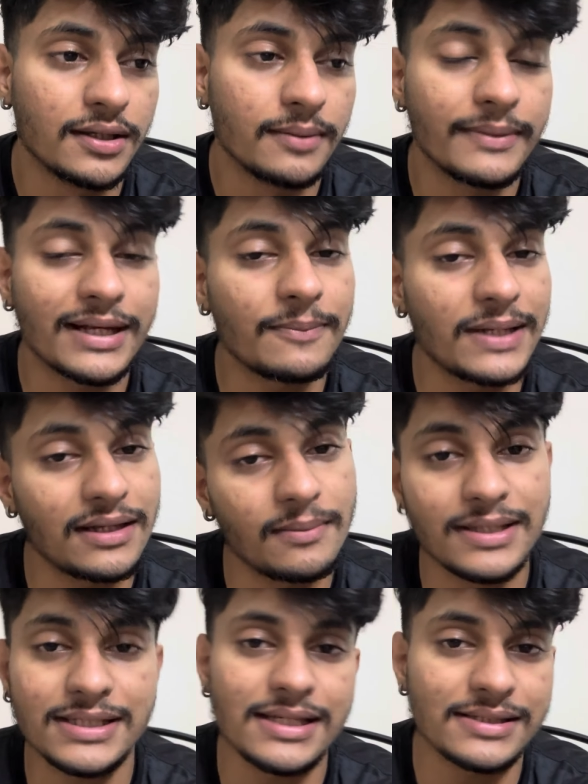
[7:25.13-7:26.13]
मेरा प्लान
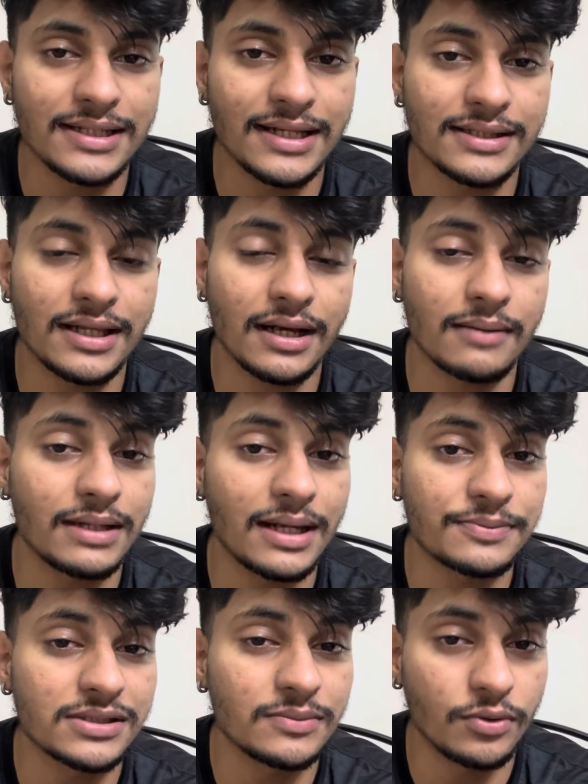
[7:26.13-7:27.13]
हमेशा ऐसे रहता है अगर मैं
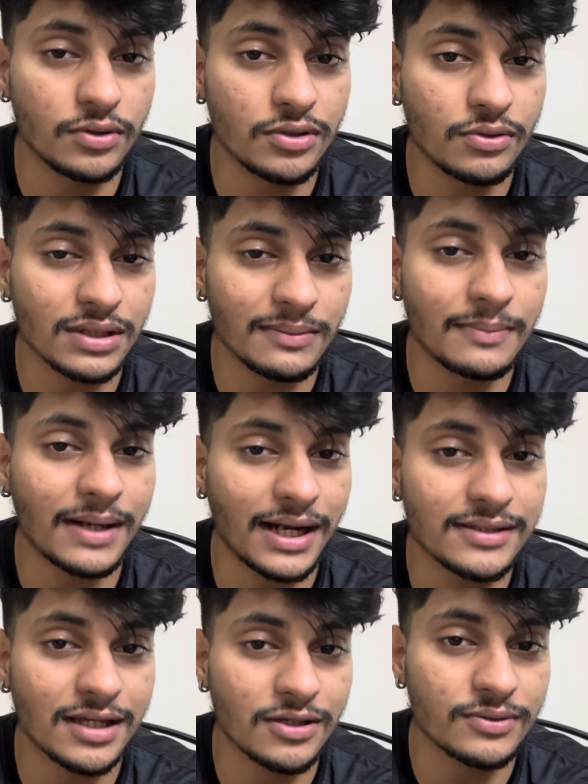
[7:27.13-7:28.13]
आपसे बोल रहा हूँ कि मैं बाहर
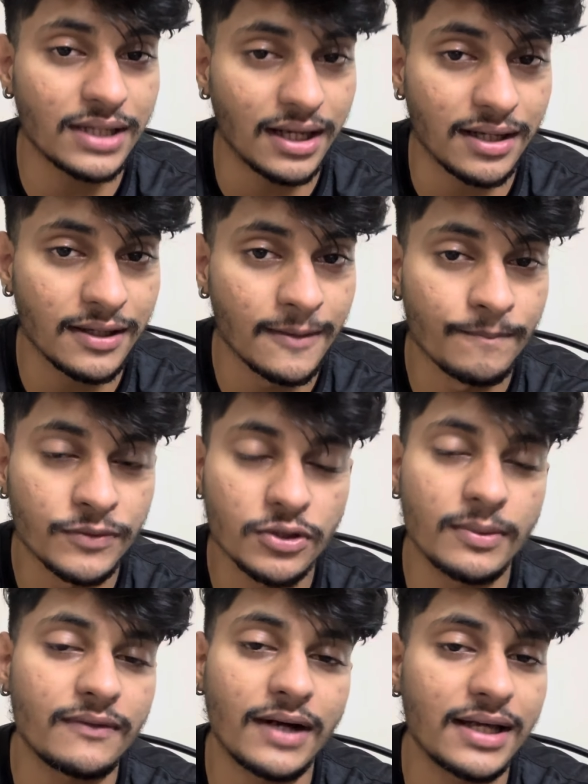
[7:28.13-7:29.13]
जा रहा हूँ यहाँ तो
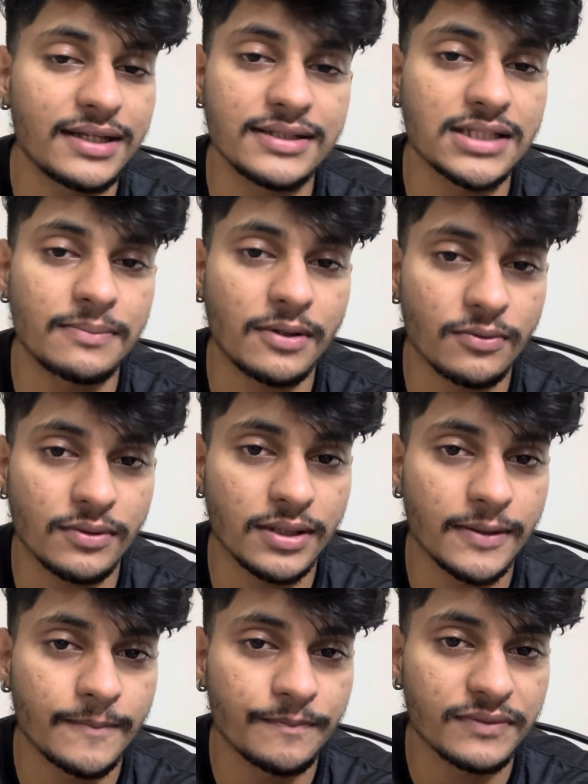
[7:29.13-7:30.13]
मैं वहाँ नहीं जा पाऊँगा
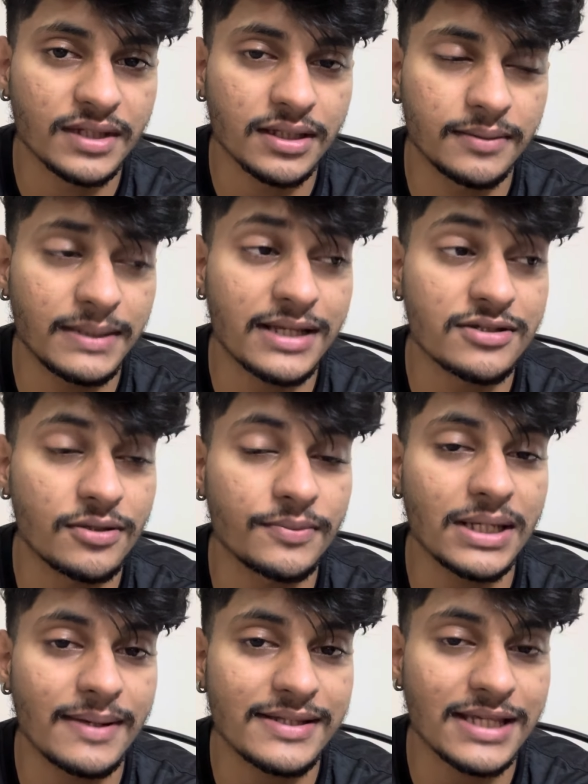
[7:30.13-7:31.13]
मैक्सिमम
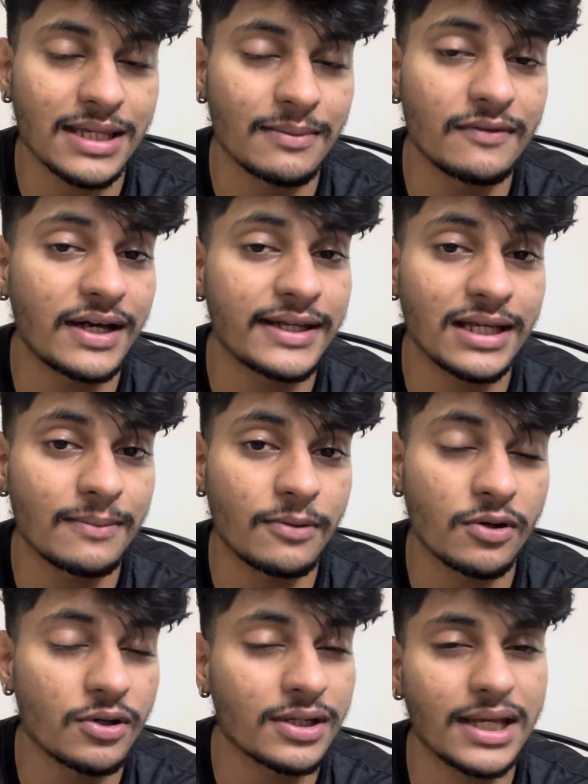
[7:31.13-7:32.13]
टाइम ऐसे कि मैं वहाँ नहीं जा
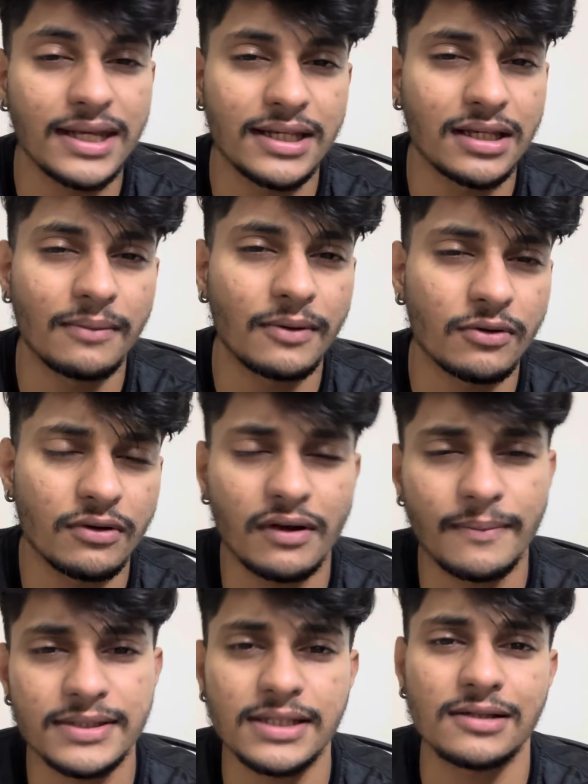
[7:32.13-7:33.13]
पाऊँगा और कहीं नहीं जा पाऊँगा
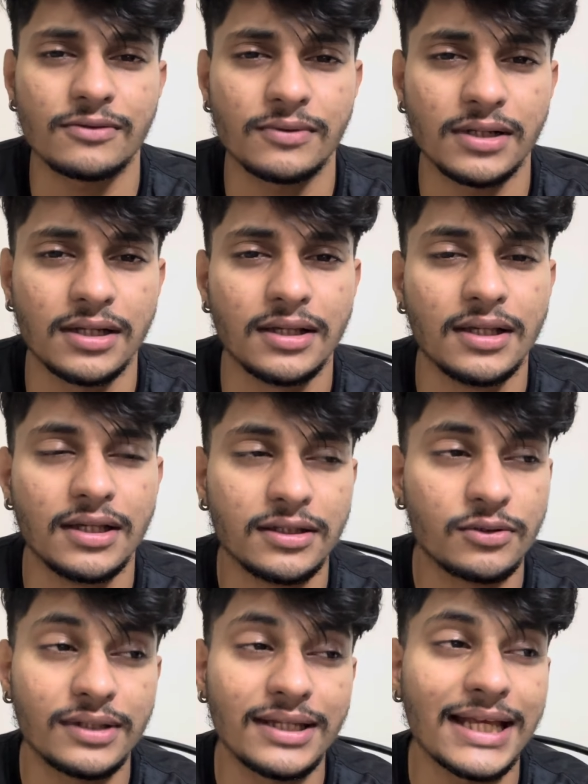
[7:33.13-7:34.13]
वापस आ जाऊँगा
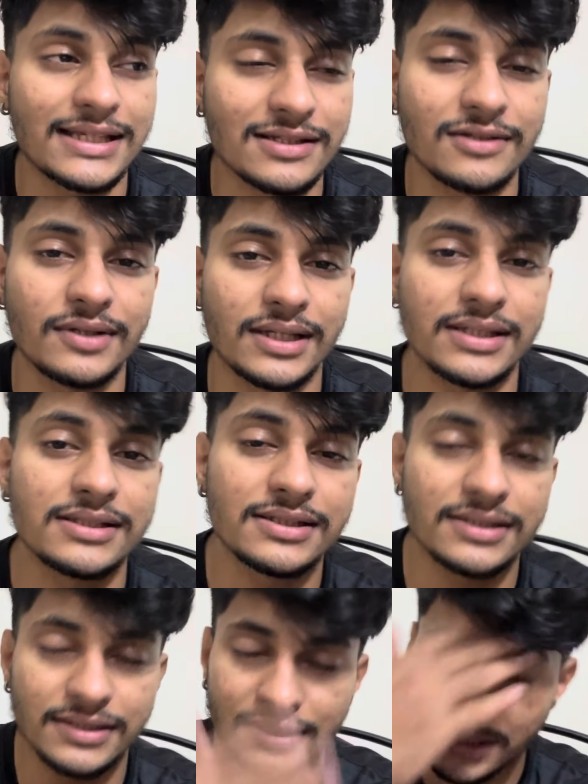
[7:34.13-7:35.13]
क्योंकि कैंसिल हो जाती है
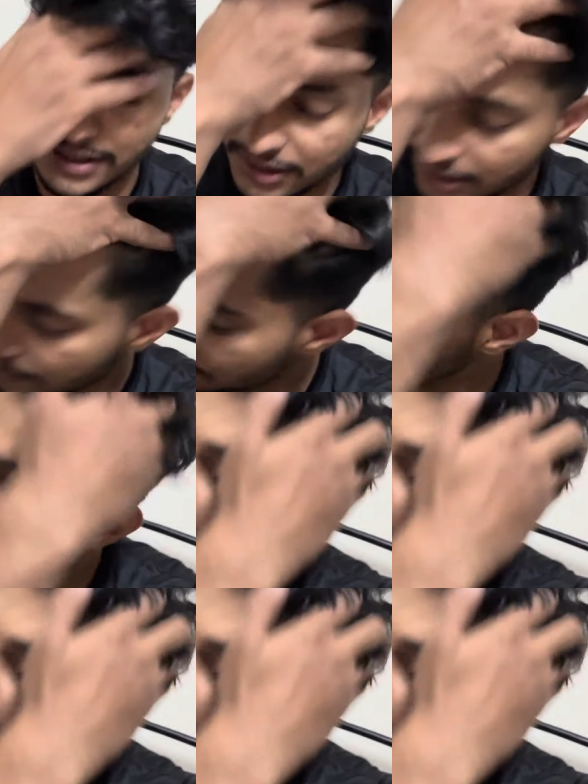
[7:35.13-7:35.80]
चीज़ें बट